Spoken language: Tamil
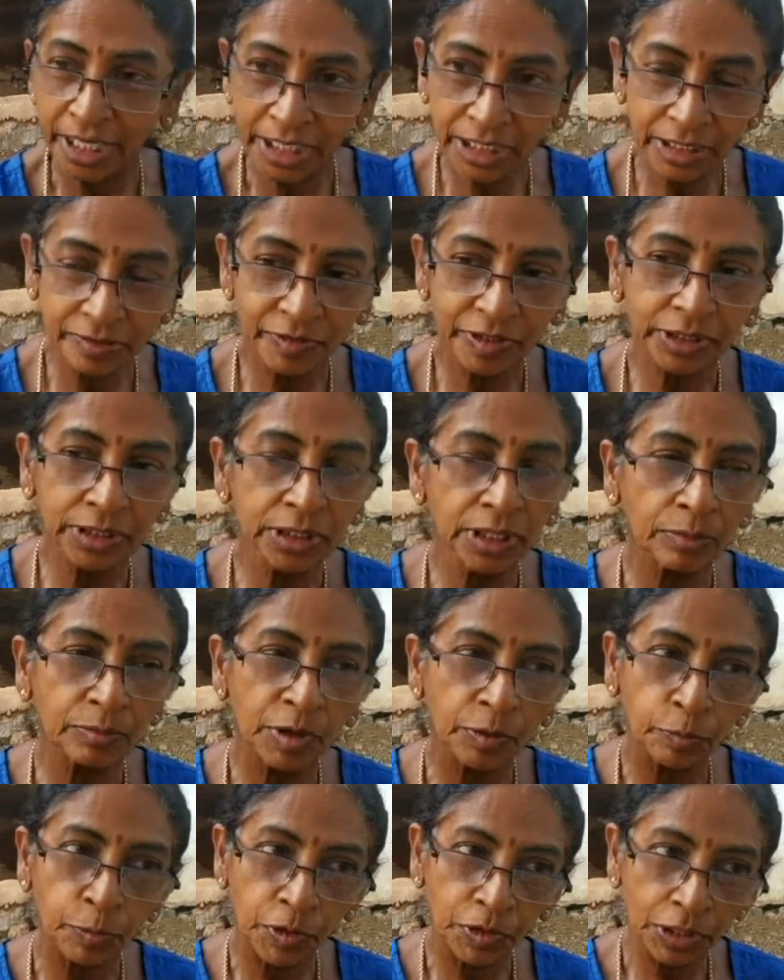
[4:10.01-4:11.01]
இதை வந்து
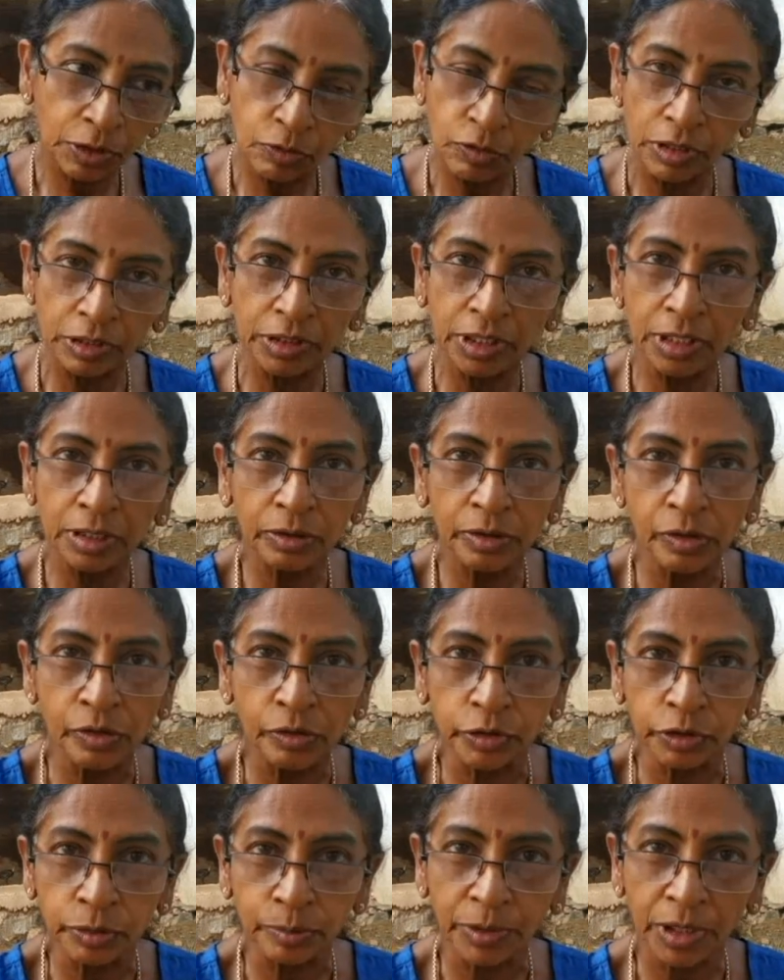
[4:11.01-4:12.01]
நம்ம முதல்ல குழந்தைங்களுக்கு
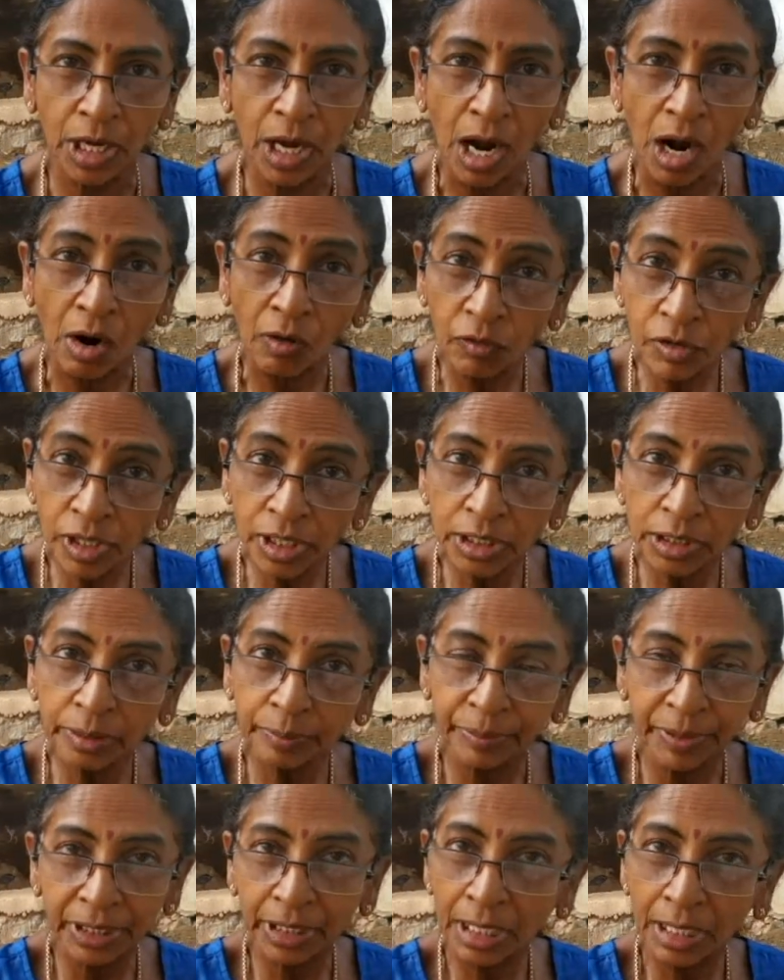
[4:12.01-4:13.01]
கொடுத்தோம்னா அவங்களுக்கு
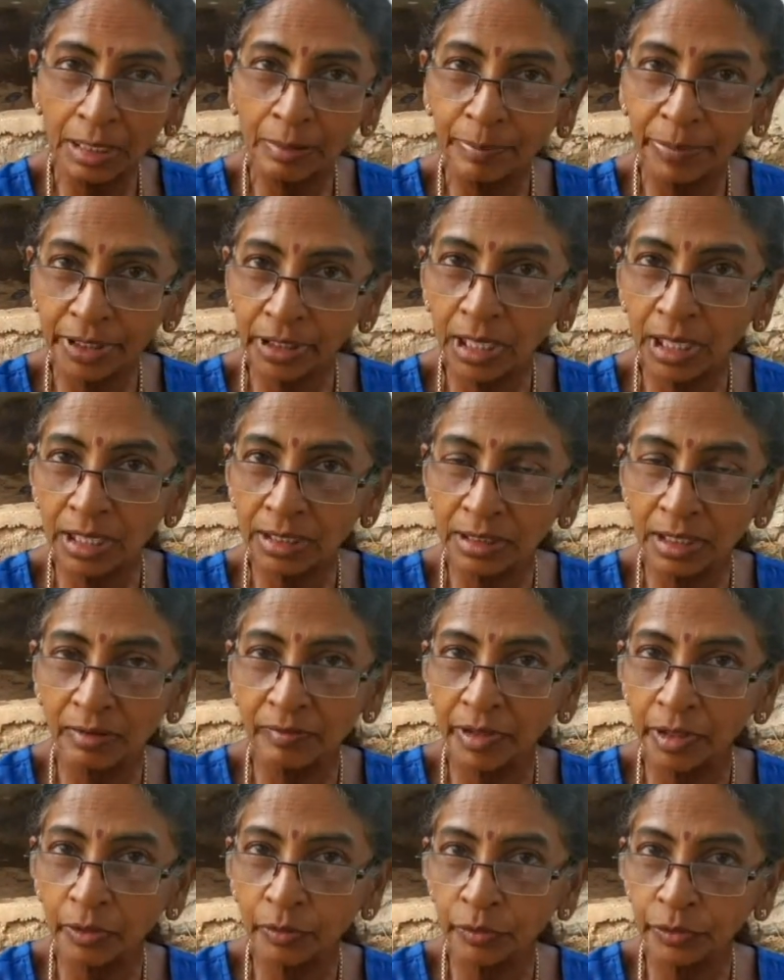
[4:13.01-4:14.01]
பின்னால பிற்காலத்துல
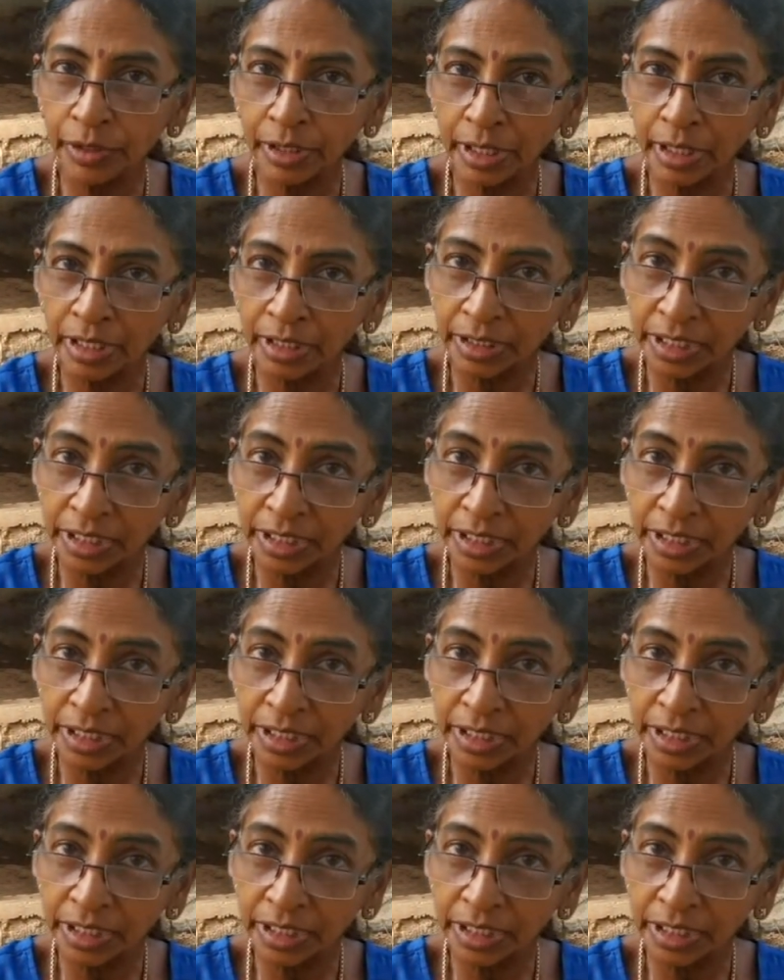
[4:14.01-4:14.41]
வரக்கூடிய